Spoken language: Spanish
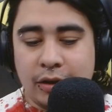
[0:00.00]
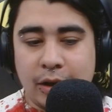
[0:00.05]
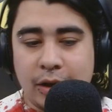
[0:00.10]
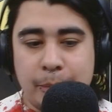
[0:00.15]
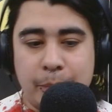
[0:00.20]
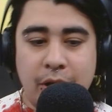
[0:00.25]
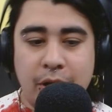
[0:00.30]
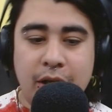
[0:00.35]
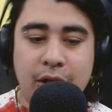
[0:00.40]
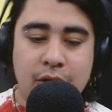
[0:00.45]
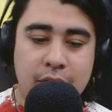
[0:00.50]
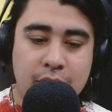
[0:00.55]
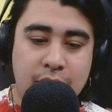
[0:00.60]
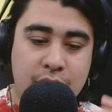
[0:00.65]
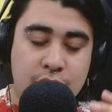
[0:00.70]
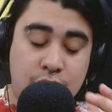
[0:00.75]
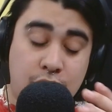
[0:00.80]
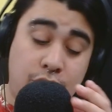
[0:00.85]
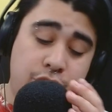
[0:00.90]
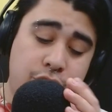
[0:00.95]
que por ahí
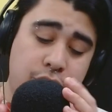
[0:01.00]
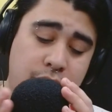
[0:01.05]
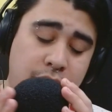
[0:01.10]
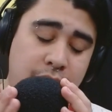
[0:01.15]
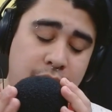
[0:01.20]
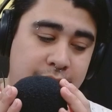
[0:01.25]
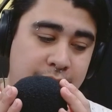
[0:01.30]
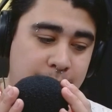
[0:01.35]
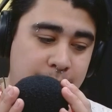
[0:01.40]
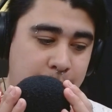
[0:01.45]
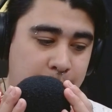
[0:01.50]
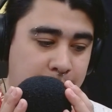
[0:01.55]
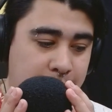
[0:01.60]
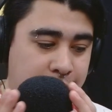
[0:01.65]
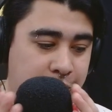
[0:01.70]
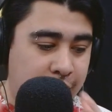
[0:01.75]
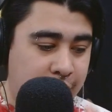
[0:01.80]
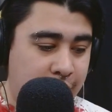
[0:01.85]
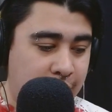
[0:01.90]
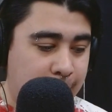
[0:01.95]
yo con el tiempo me
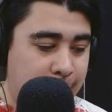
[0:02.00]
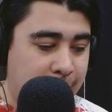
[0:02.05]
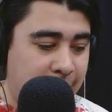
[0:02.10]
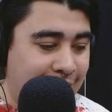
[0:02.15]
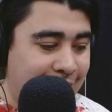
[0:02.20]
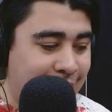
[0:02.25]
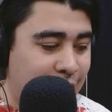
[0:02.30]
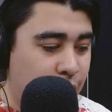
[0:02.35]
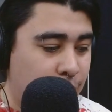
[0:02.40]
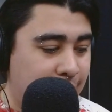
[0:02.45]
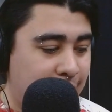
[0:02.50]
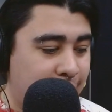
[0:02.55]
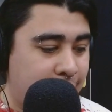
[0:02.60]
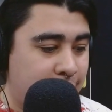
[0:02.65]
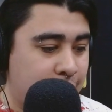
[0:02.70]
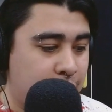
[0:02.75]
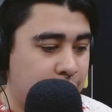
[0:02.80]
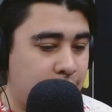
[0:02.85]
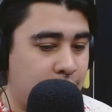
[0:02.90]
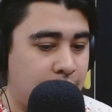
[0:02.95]
fui amigando más
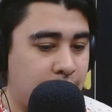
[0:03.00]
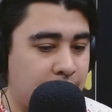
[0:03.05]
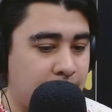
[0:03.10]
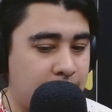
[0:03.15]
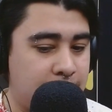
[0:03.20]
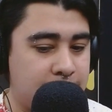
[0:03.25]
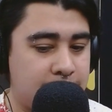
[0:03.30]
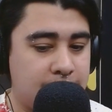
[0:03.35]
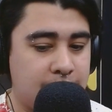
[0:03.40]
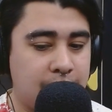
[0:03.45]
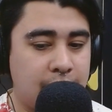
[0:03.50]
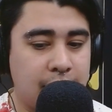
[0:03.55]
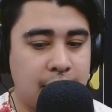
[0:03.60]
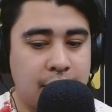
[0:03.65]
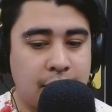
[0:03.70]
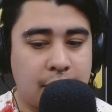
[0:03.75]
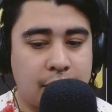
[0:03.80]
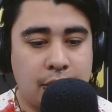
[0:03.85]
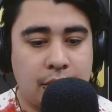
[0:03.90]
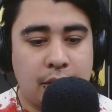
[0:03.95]
dentro de lo que es el cine de
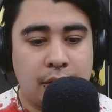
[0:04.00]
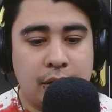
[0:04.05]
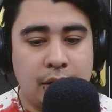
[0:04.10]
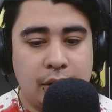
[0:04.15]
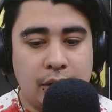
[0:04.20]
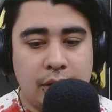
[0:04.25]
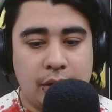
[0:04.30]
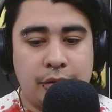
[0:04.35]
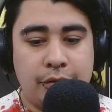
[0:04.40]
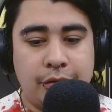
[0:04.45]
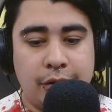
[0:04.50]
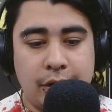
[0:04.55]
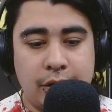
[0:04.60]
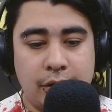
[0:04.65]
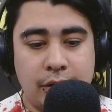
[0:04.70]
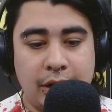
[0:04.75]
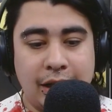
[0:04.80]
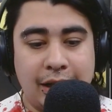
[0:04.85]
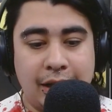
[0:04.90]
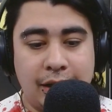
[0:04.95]
terror fue
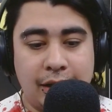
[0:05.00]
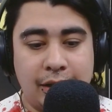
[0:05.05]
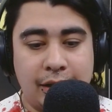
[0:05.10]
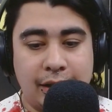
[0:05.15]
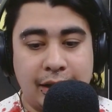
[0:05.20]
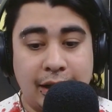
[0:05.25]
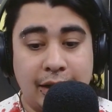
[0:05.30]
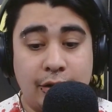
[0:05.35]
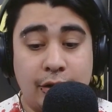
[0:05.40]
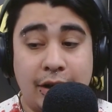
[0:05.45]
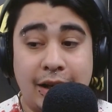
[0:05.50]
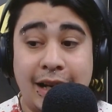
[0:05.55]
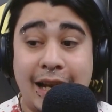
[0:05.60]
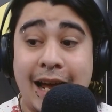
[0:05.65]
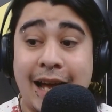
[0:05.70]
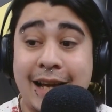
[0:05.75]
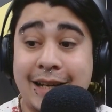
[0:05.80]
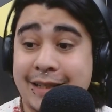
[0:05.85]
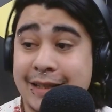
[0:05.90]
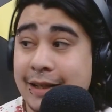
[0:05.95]
con el género
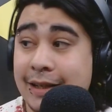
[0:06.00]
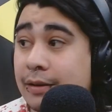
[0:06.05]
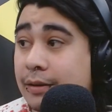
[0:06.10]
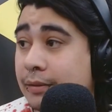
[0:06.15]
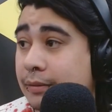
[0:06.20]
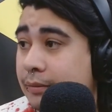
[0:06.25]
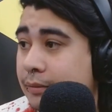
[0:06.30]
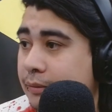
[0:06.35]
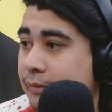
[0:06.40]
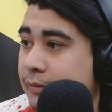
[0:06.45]
slasher.